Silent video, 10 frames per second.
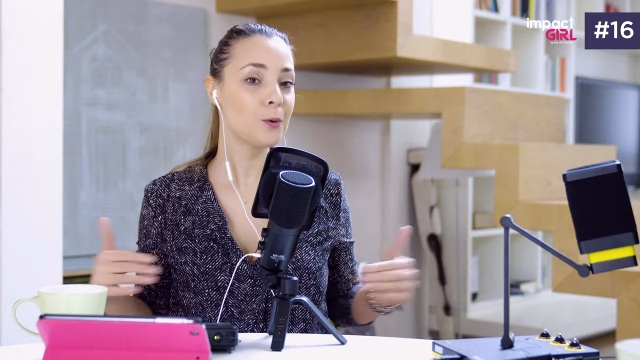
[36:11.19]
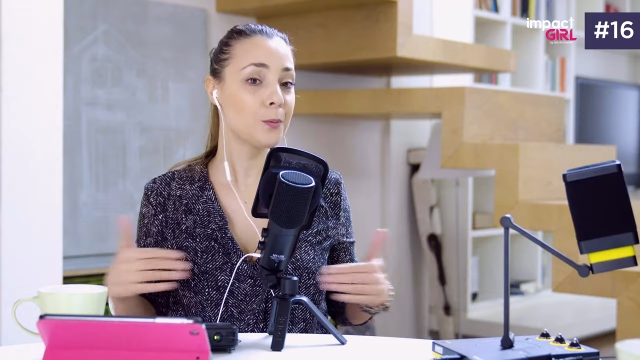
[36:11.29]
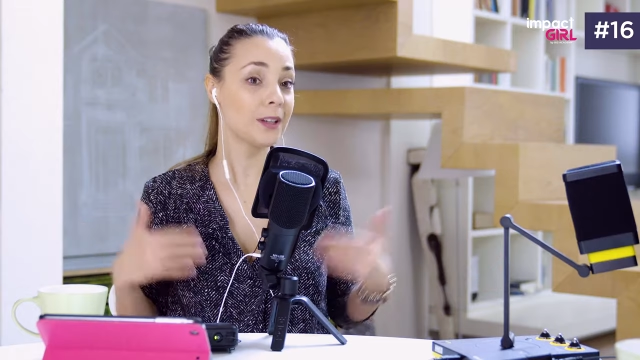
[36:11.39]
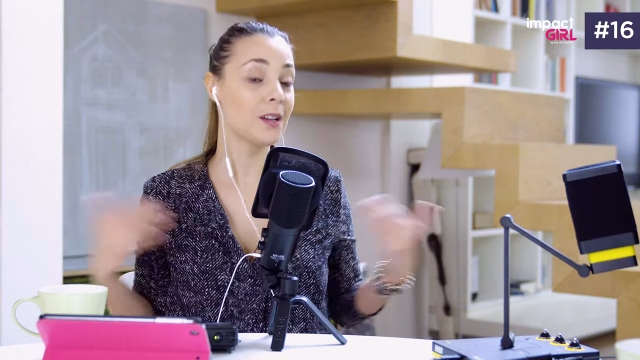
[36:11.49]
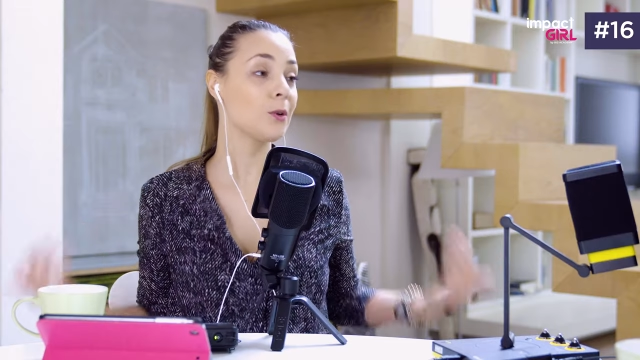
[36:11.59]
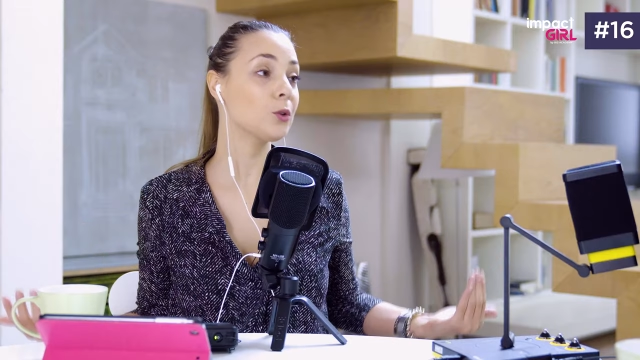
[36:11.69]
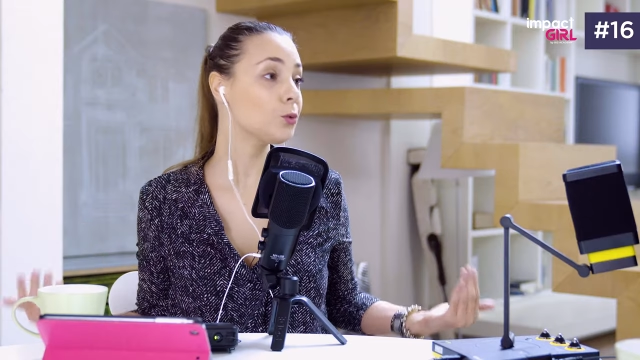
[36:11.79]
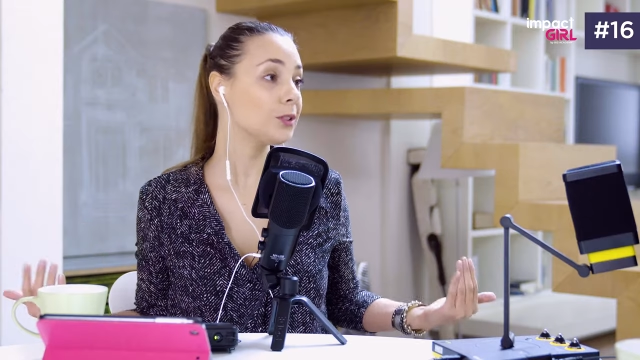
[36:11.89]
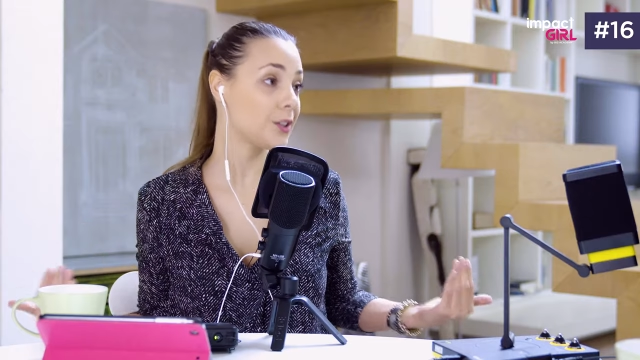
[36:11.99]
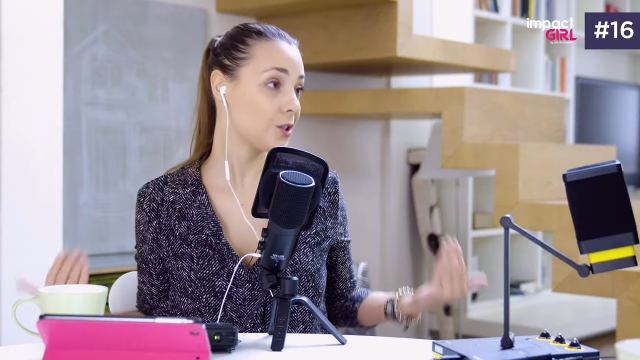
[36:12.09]
più parliamo a
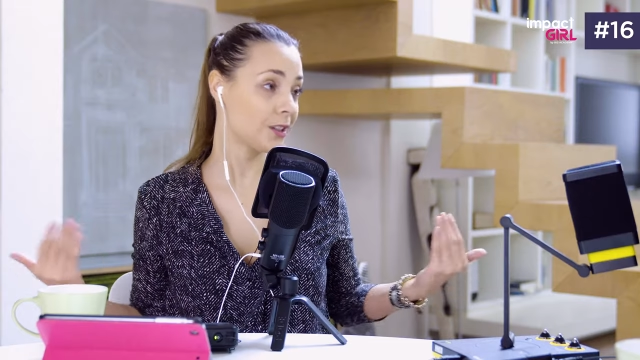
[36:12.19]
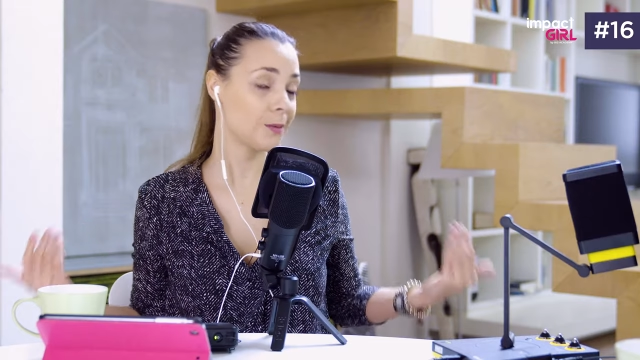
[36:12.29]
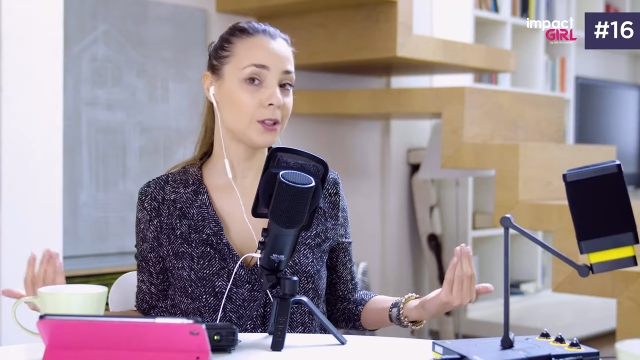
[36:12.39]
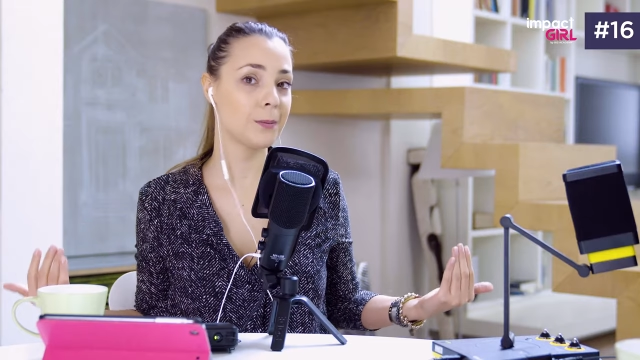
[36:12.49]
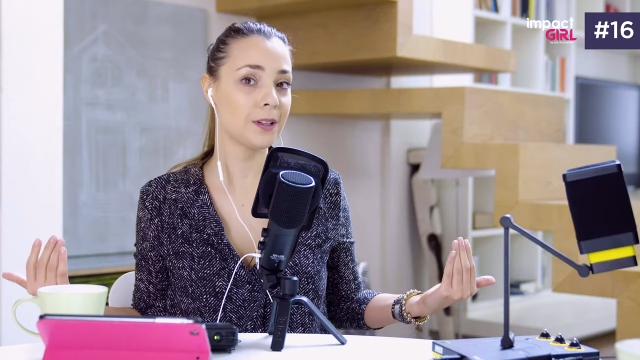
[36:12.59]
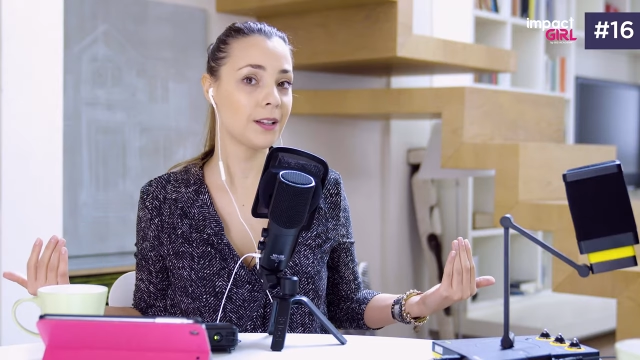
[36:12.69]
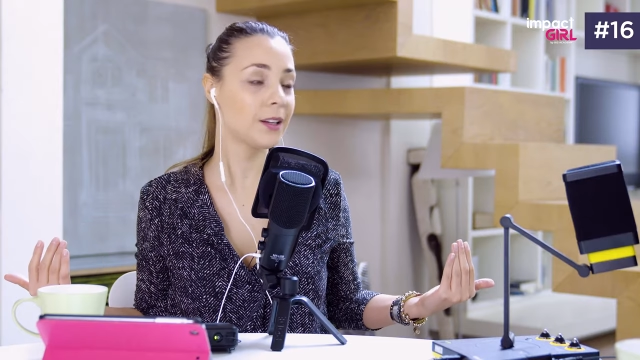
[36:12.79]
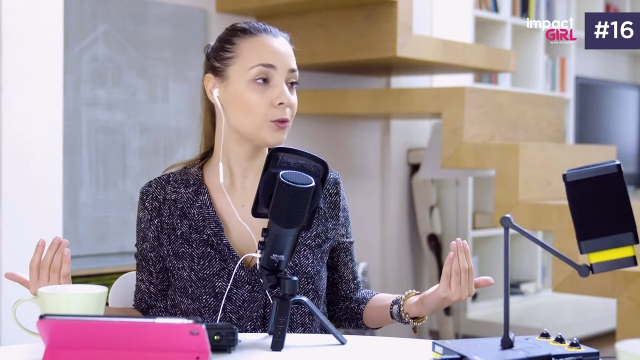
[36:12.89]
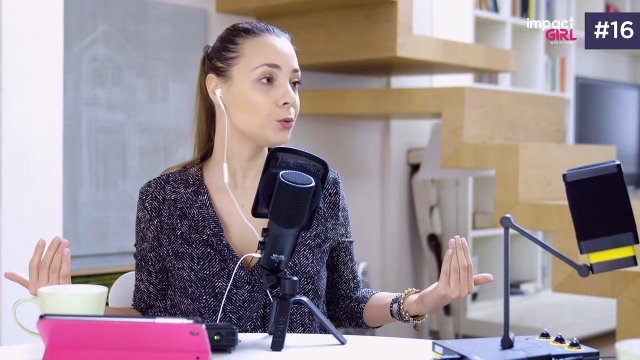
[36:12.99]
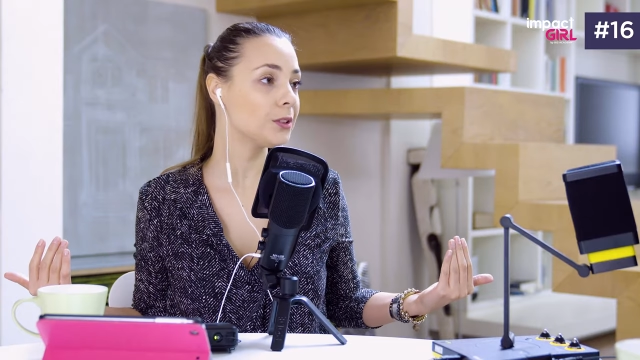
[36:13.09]
tutti e cerchiamo di parlare
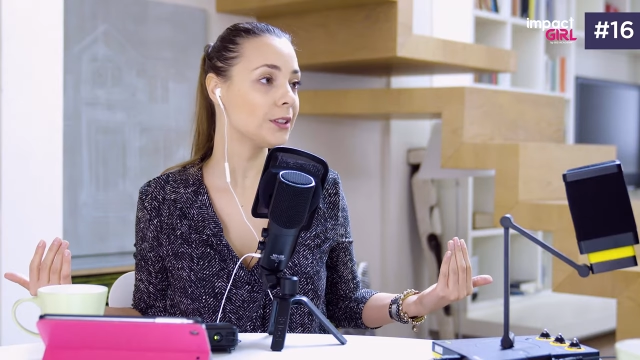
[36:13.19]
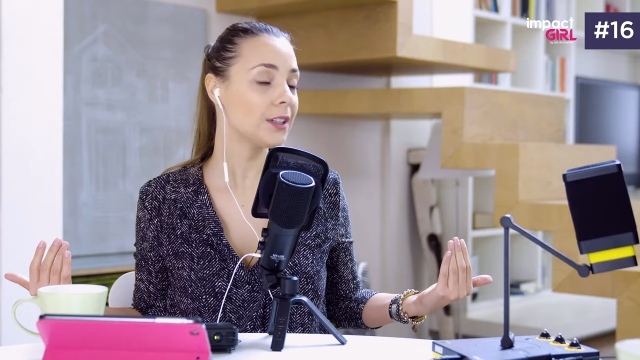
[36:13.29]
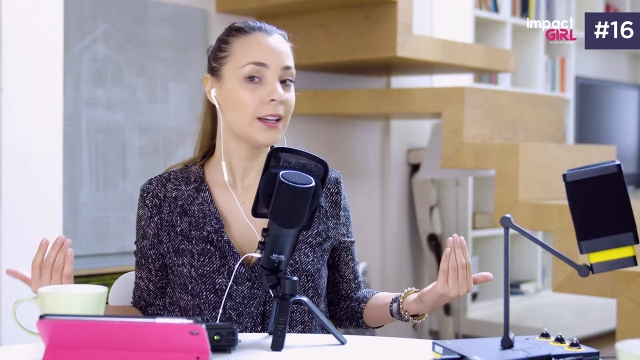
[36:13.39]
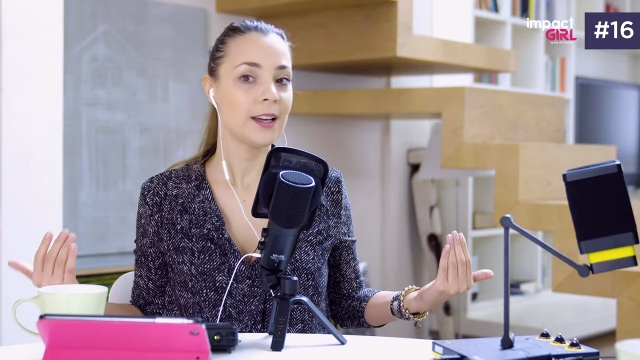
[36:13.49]
a tutti,